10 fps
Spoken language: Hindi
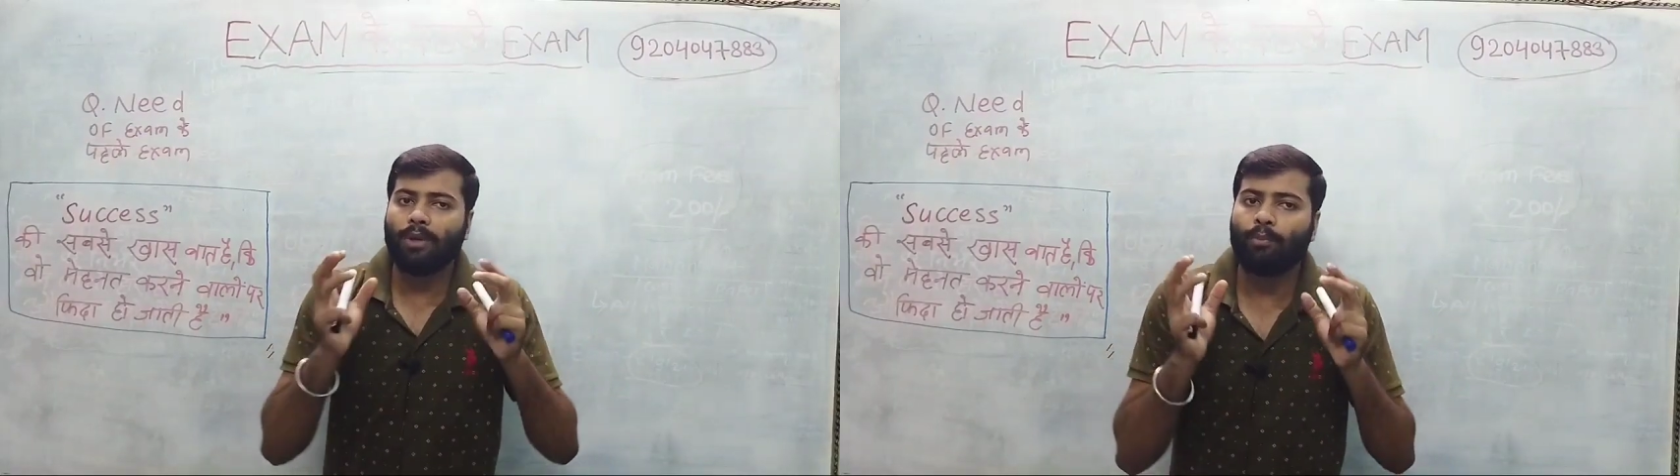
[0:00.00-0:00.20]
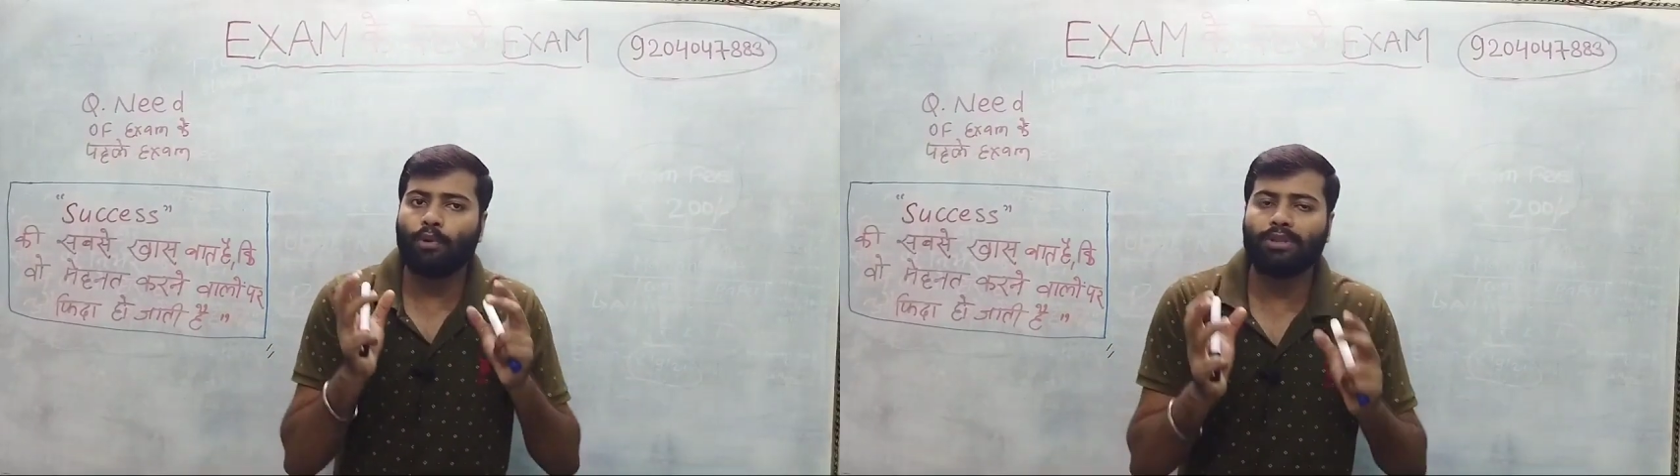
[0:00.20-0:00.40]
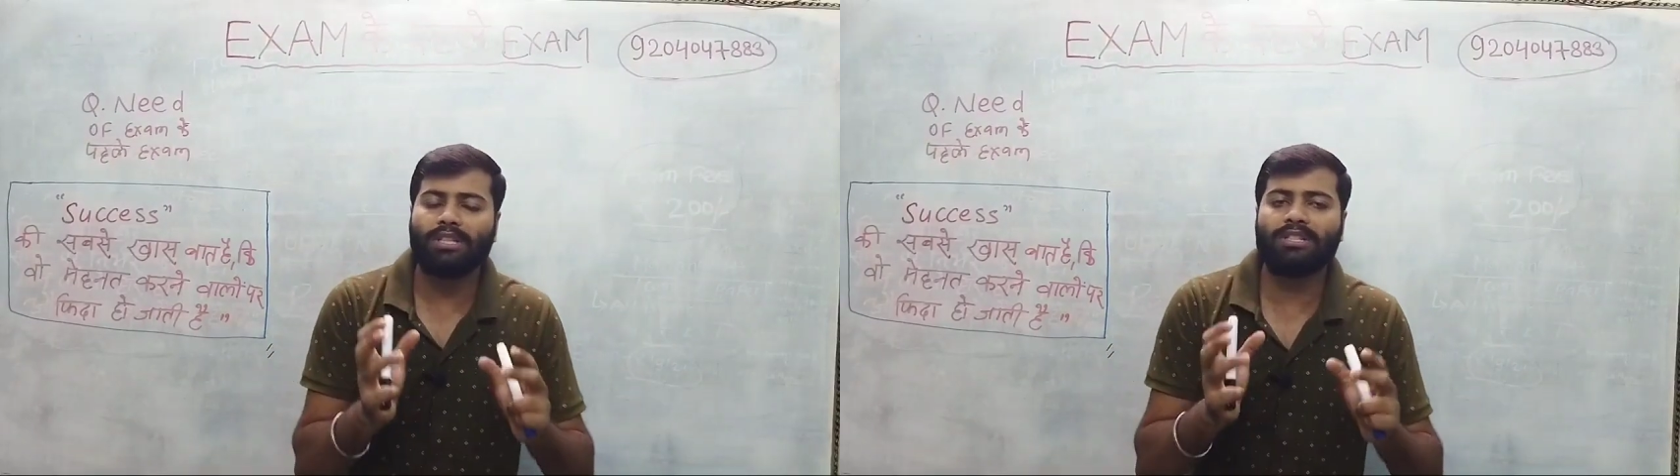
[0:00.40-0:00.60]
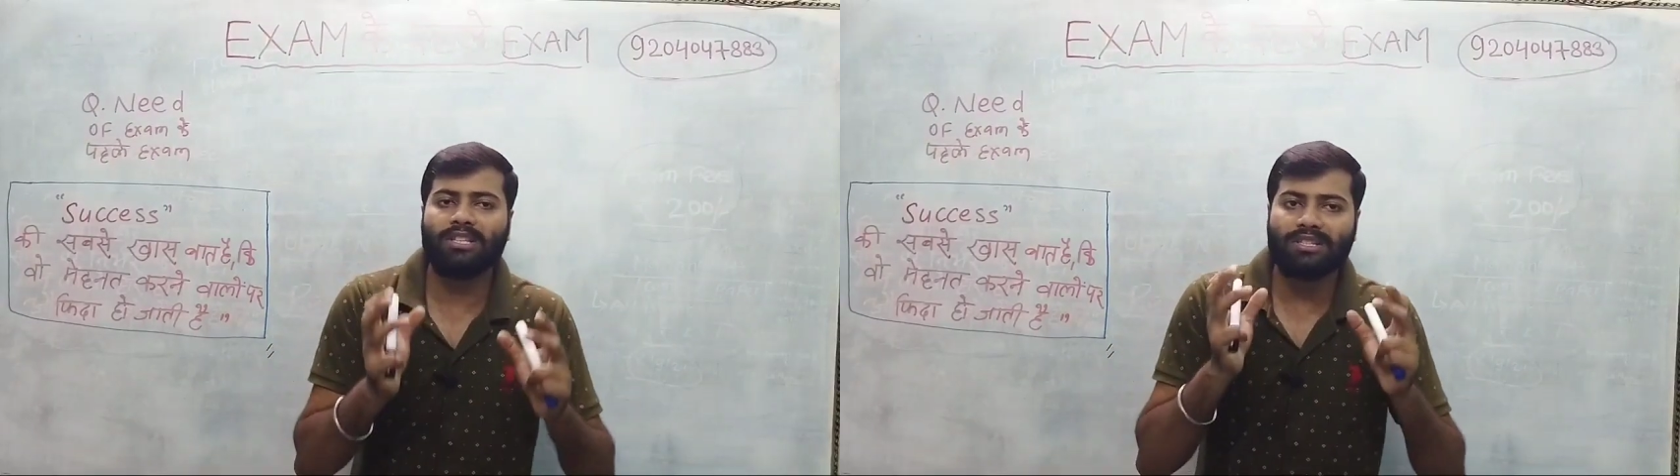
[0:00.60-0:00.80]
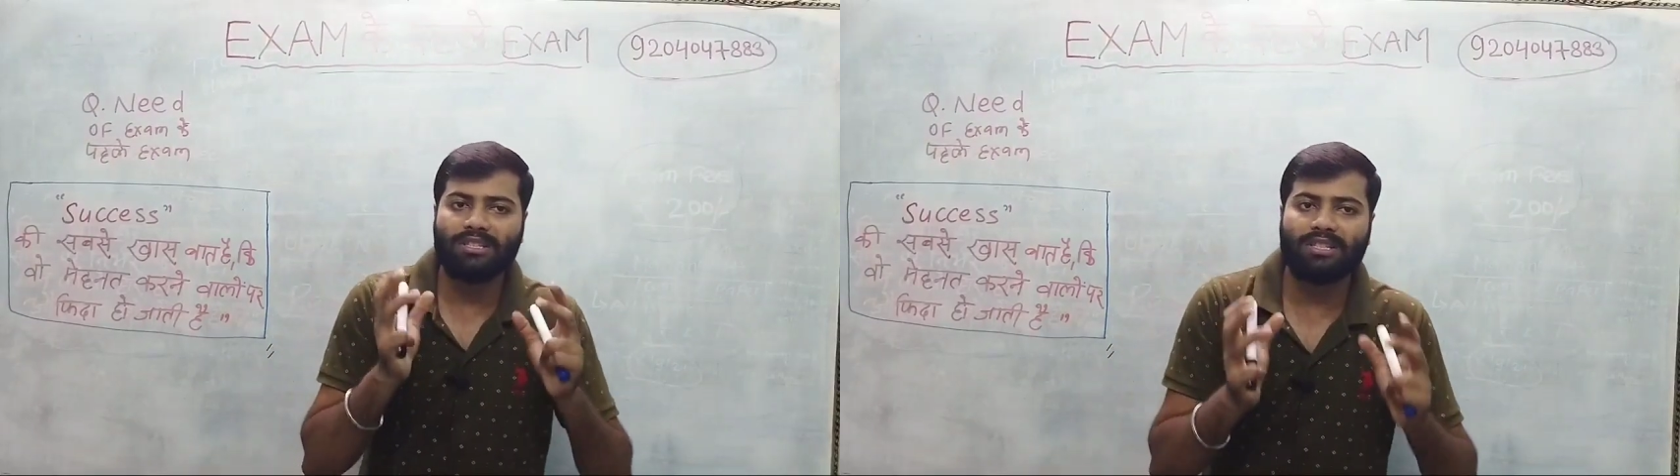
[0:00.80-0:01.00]
में बहुत
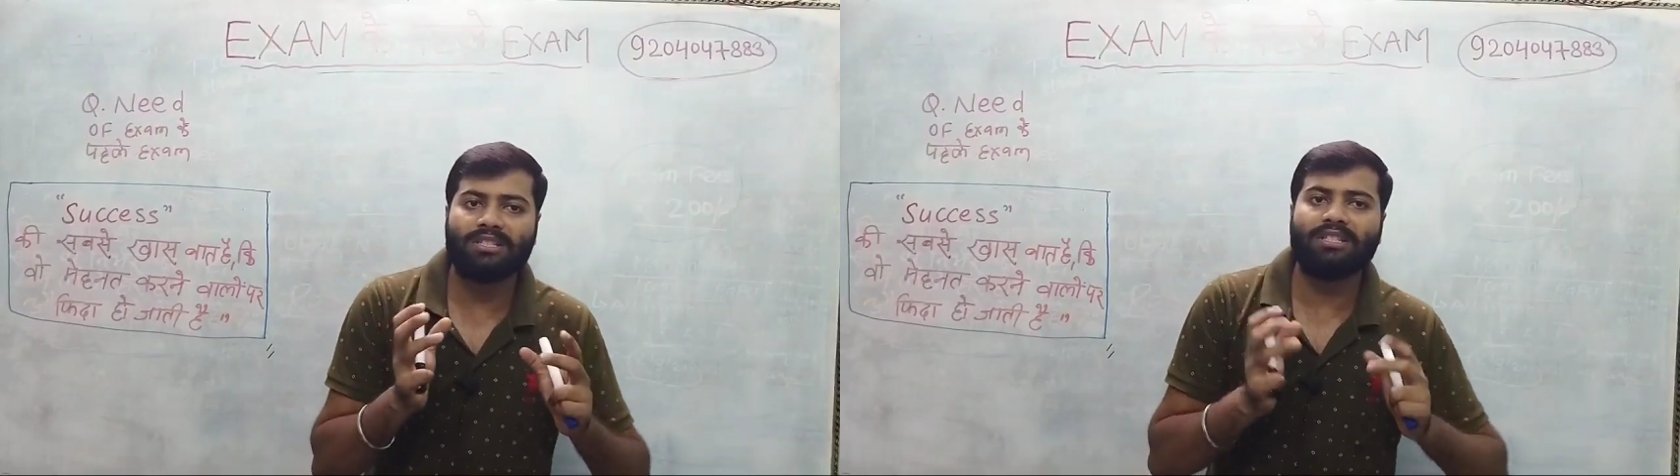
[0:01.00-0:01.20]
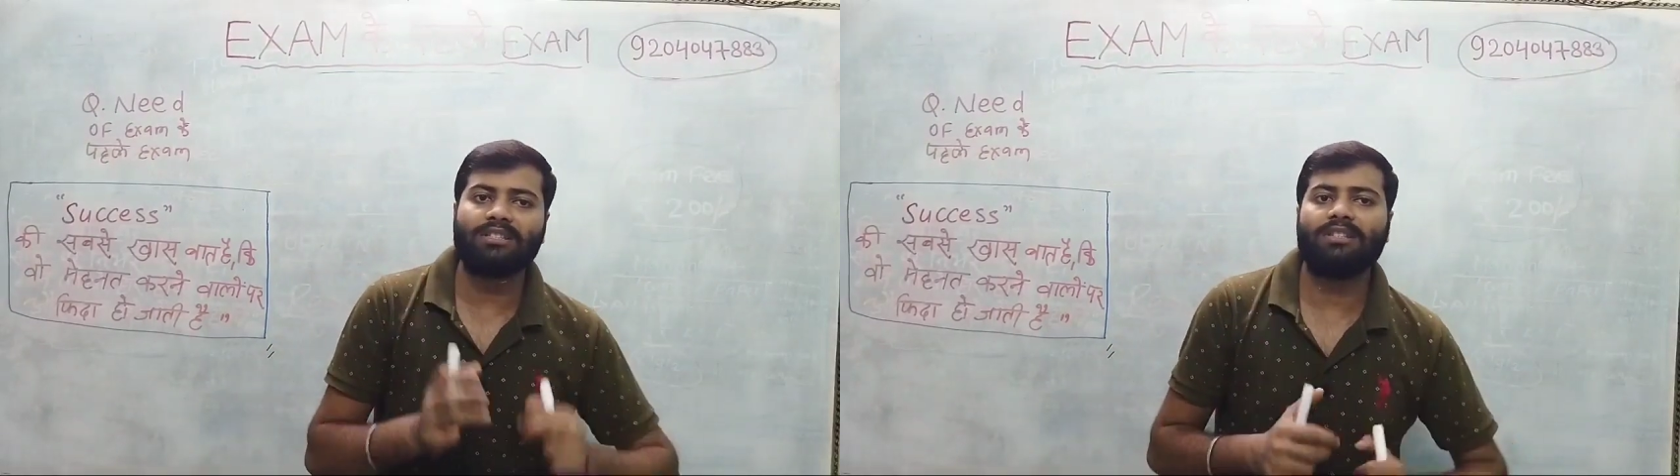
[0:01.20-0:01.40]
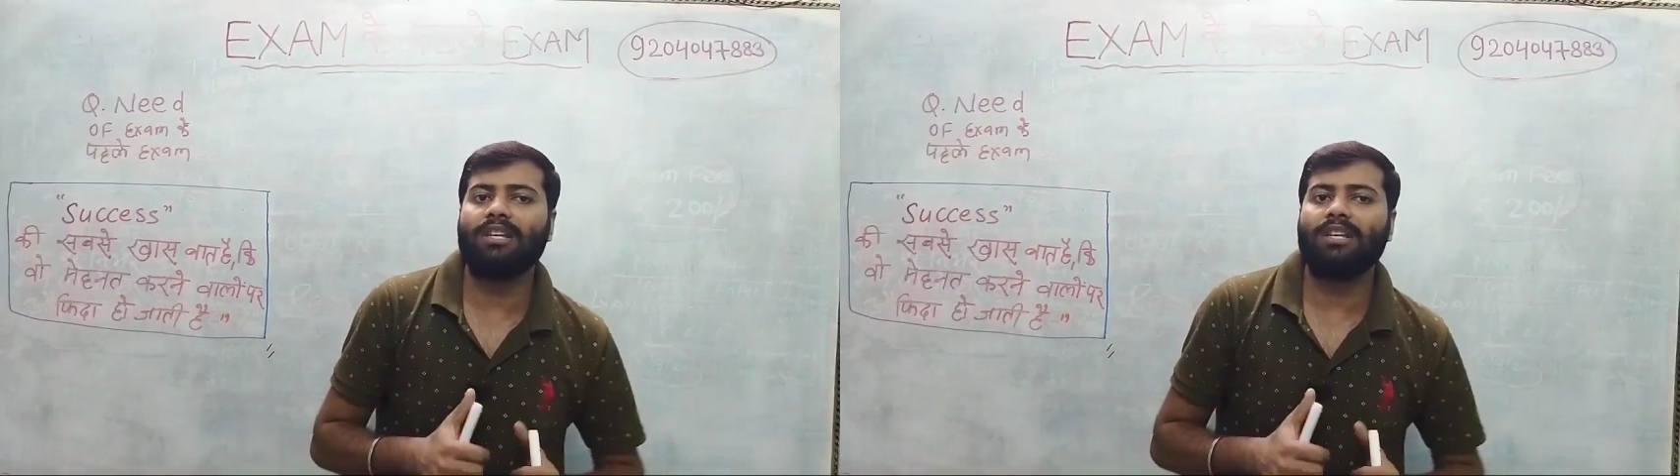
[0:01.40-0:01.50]
अच्छे सजेशंस